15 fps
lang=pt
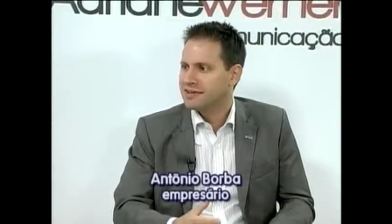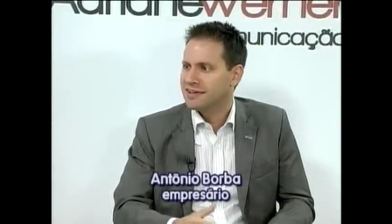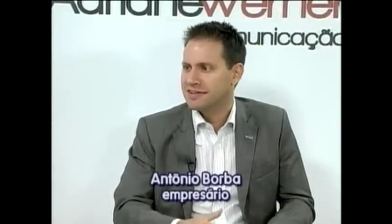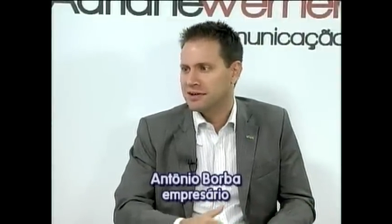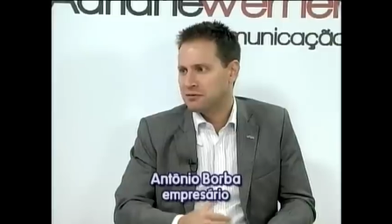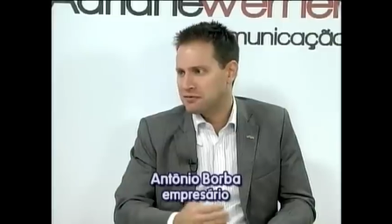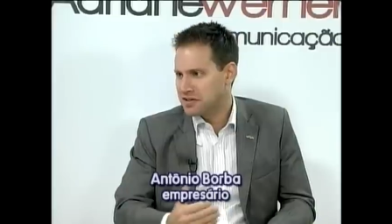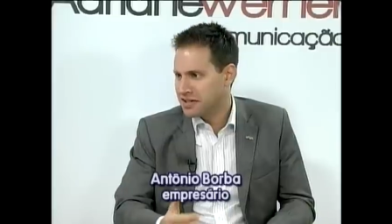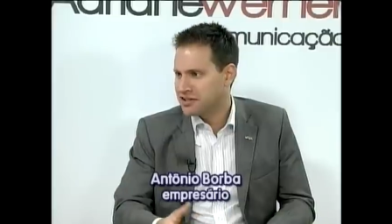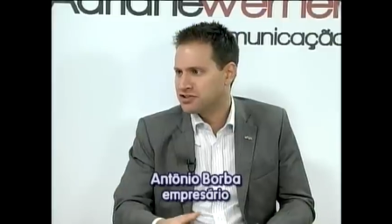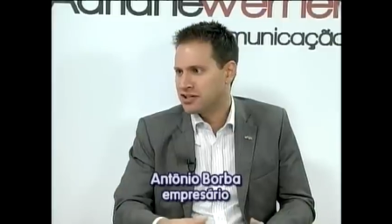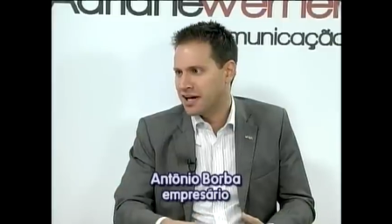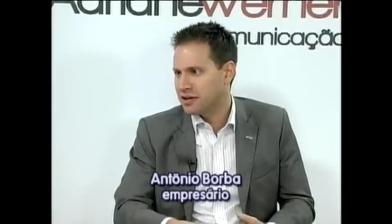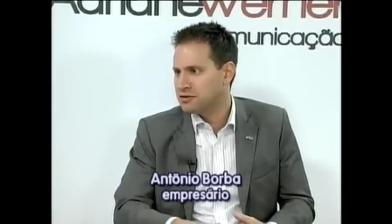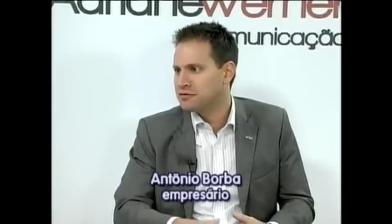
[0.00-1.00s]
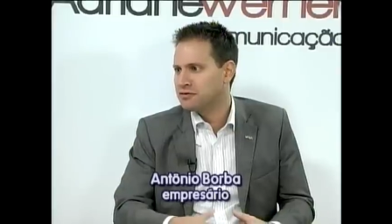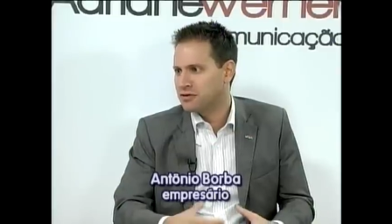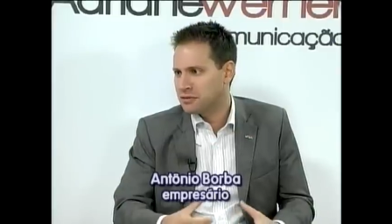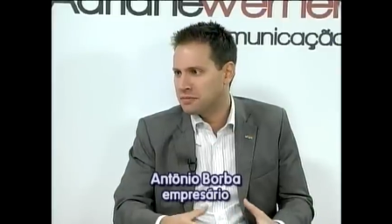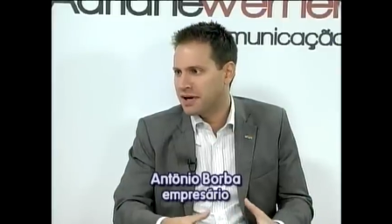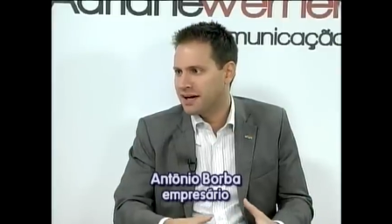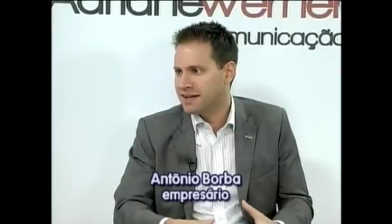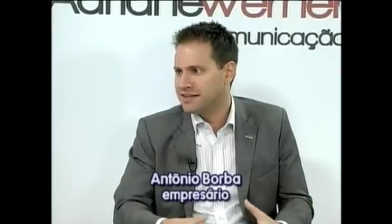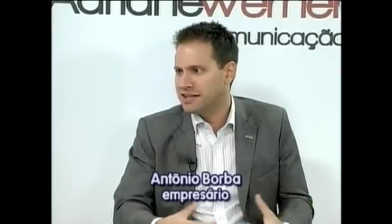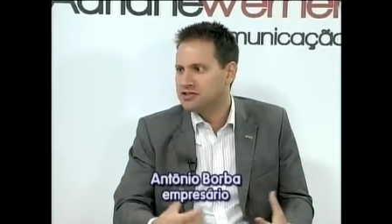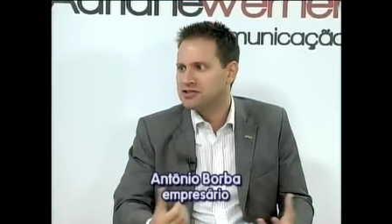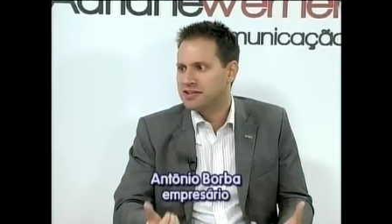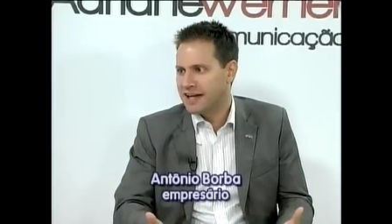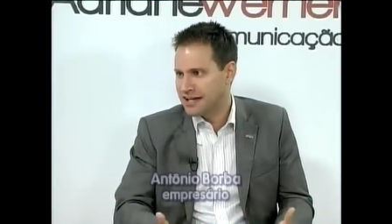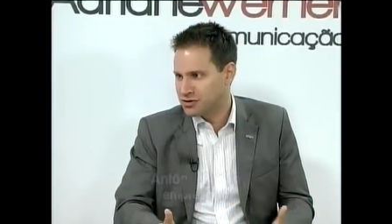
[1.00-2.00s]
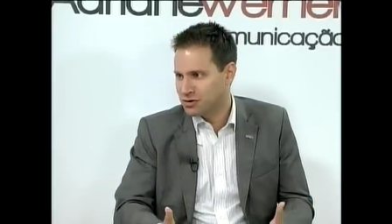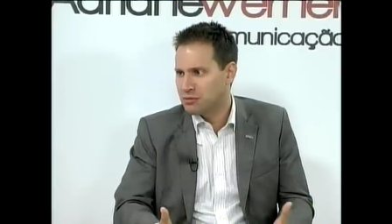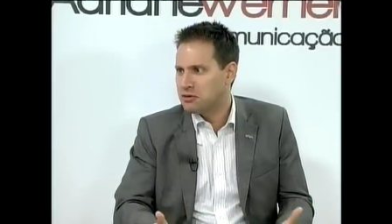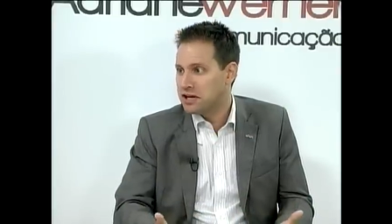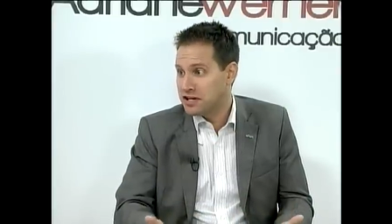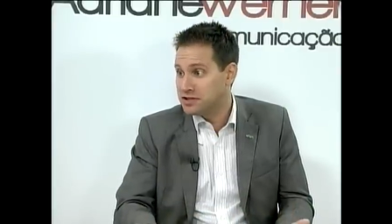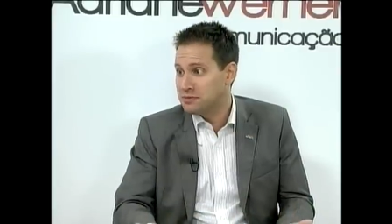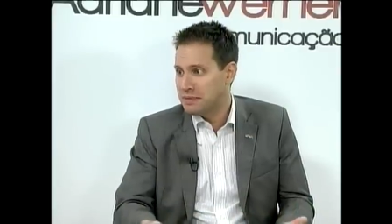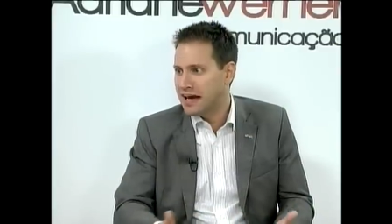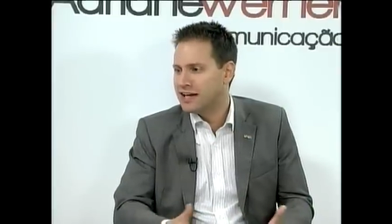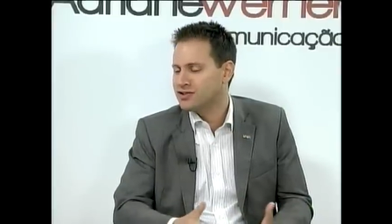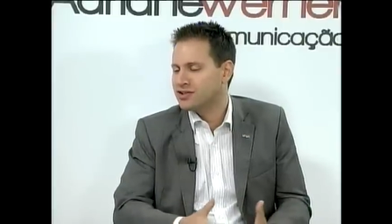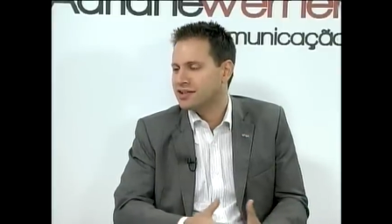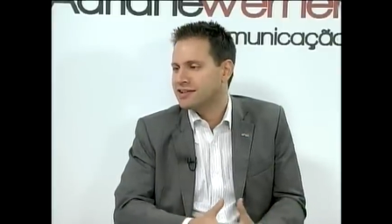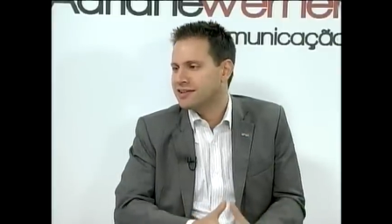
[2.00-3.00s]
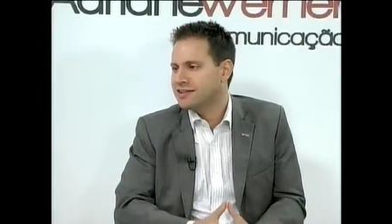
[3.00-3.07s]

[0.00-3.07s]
até o Venda Jato e formar a identidade como rede Magic, né?